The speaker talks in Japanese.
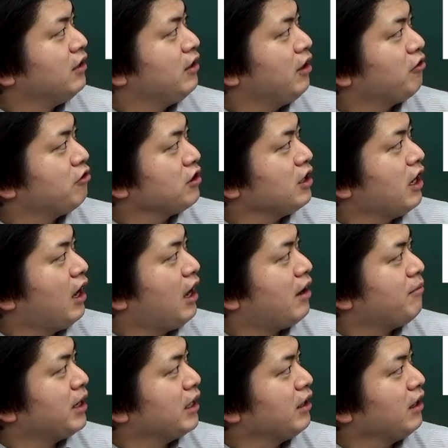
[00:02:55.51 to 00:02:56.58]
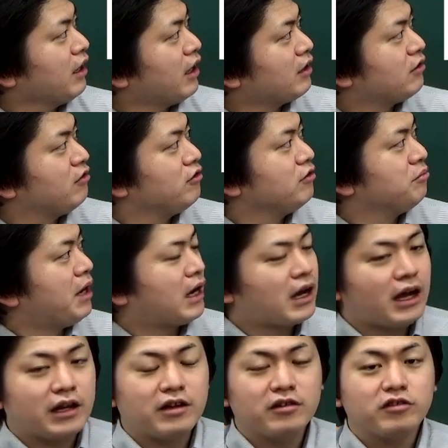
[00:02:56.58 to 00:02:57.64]
で、こちら、ハマラアカっていう、まあ、
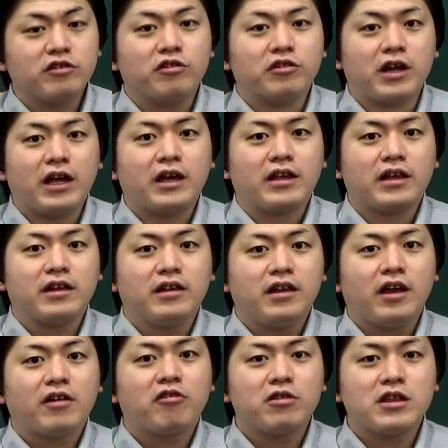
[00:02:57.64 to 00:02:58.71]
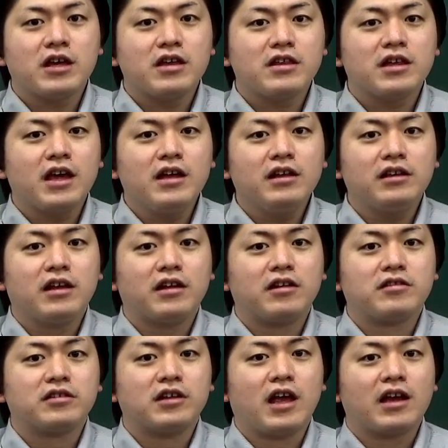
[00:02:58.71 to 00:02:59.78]
蚊ですよね。で、こちら、試験で
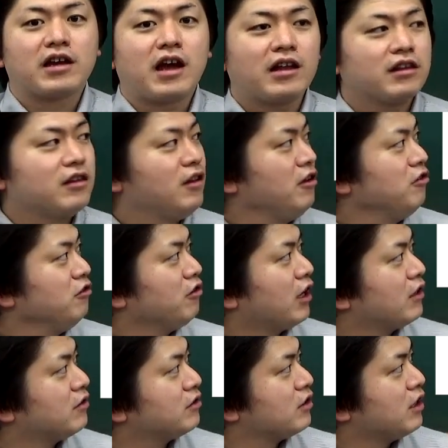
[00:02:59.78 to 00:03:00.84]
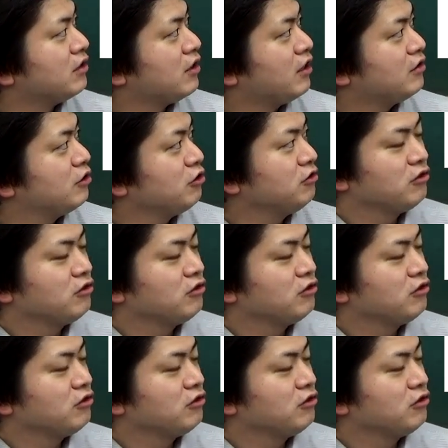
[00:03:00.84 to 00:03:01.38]
ですね、蚊っていうのがですね、節足